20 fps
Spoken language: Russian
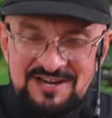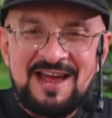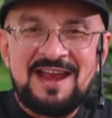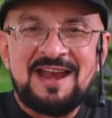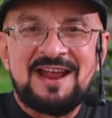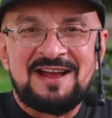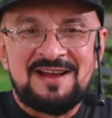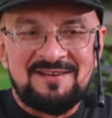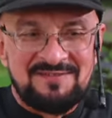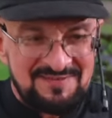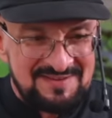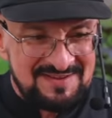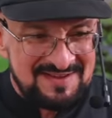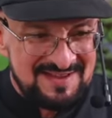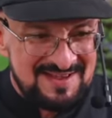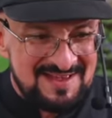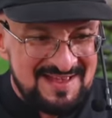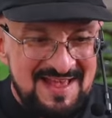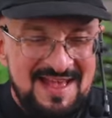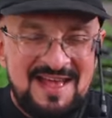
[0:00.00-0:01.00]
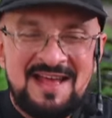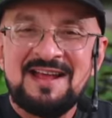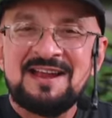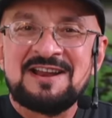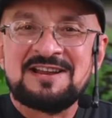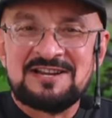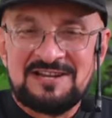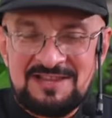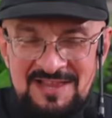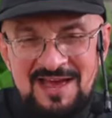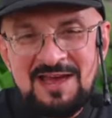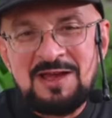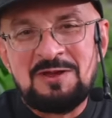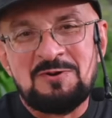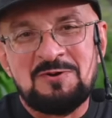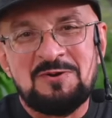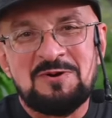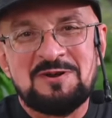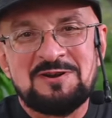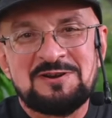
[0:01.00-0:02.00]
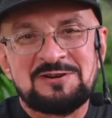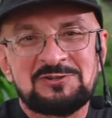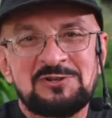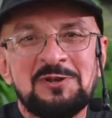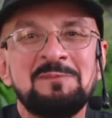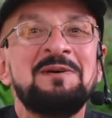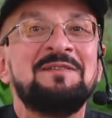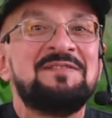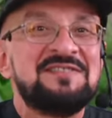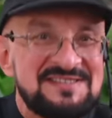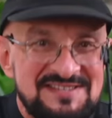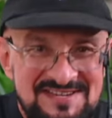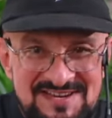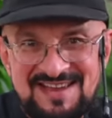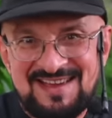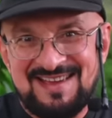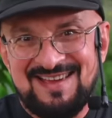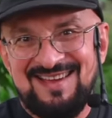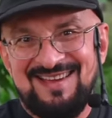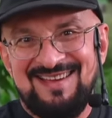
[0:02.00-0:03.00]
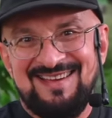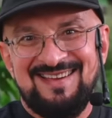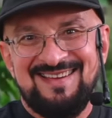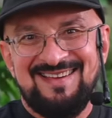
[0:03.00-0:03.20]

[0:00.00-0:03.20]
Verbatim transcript: Шариков – Желаю, чтобы все